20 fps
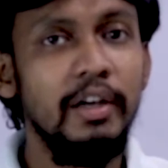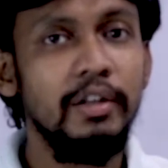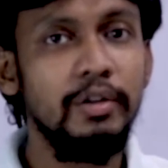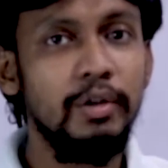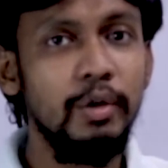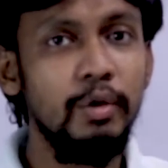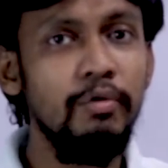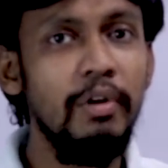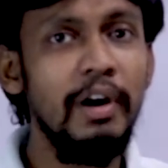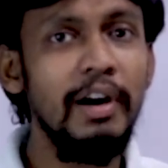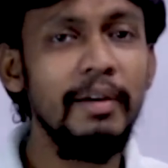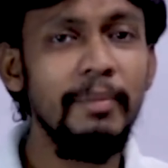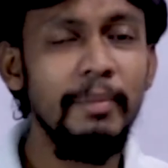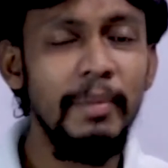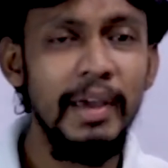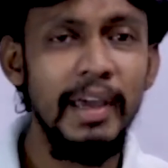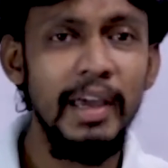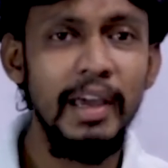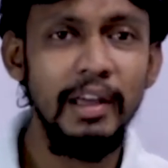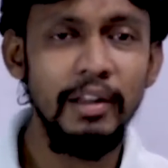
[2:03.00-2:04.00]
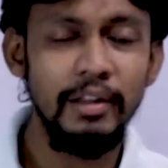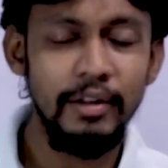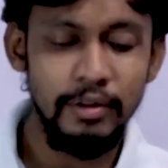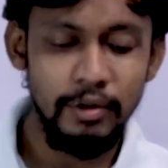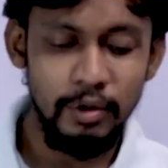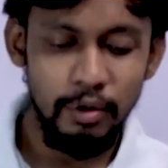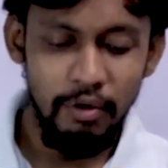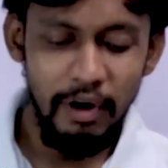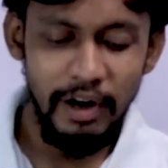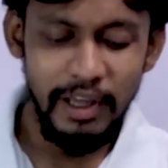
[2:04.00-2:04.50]
ध्रुवण में
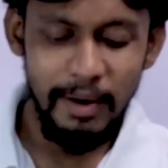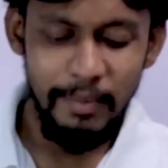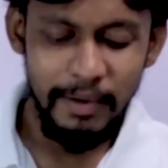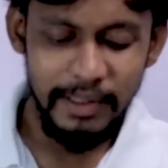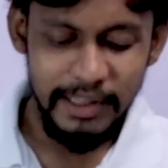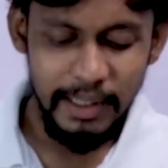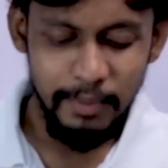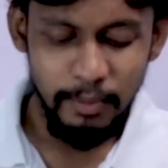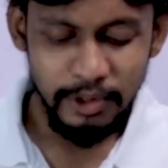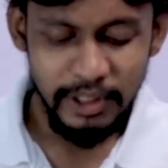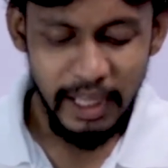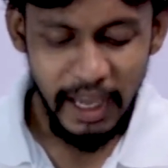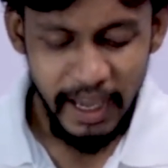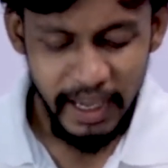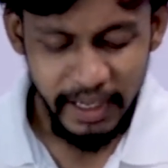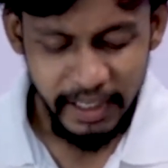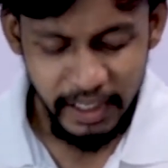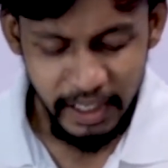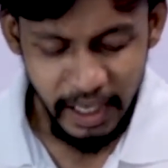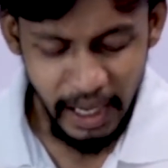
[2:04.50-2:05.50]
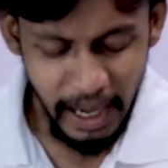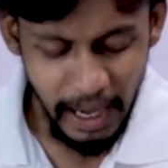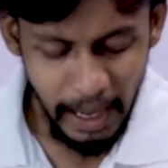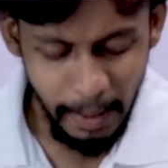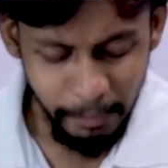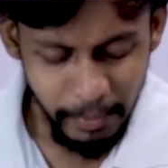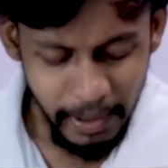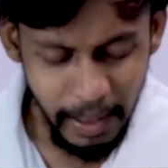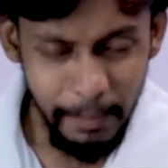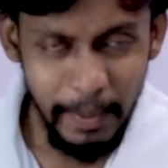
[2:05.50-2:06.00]
ध्रुवण का मतलब होता है कि
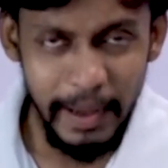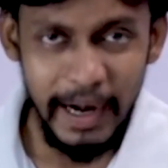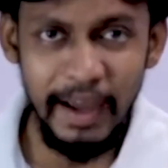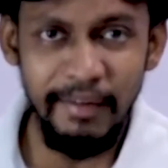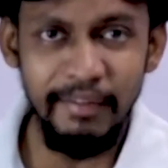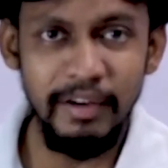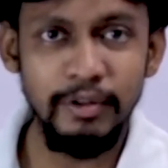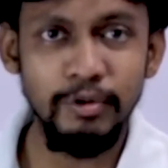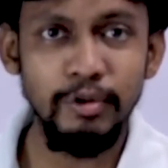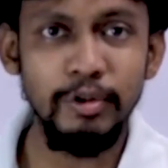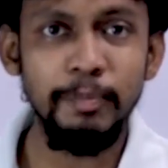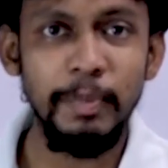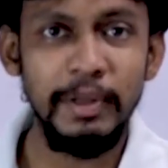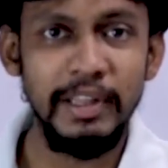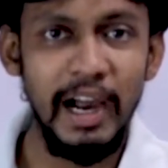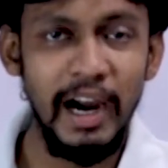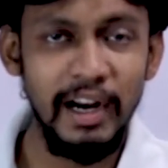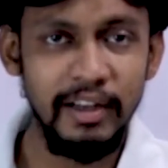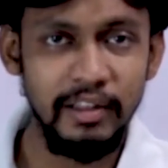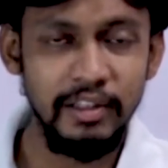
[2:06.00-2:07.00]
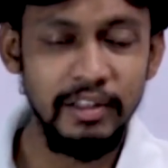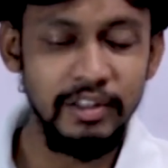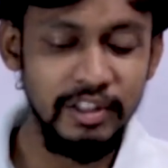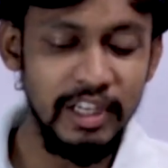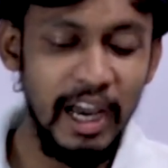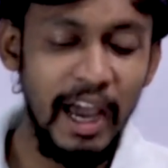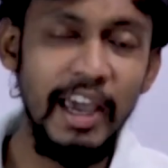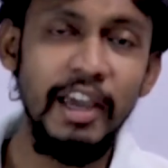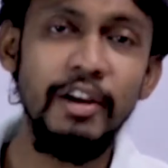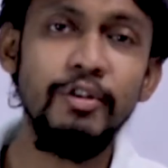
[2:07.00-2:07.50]
आपका परावैद्युत पदार्थ
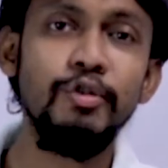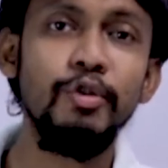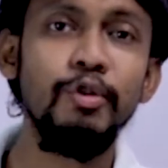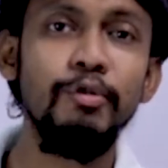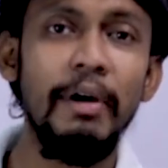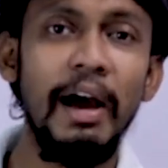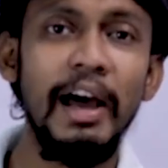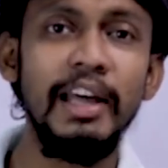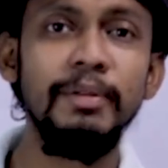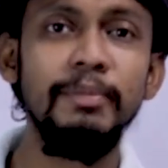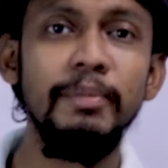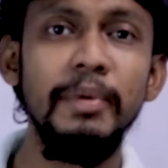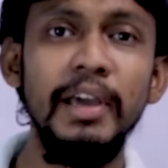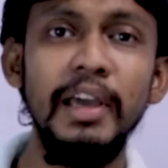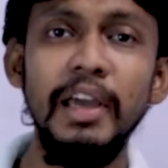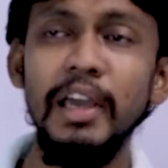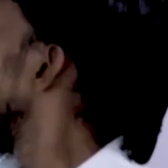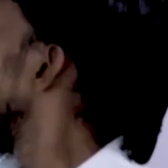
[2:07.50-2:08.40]
चाहे शुरुआत में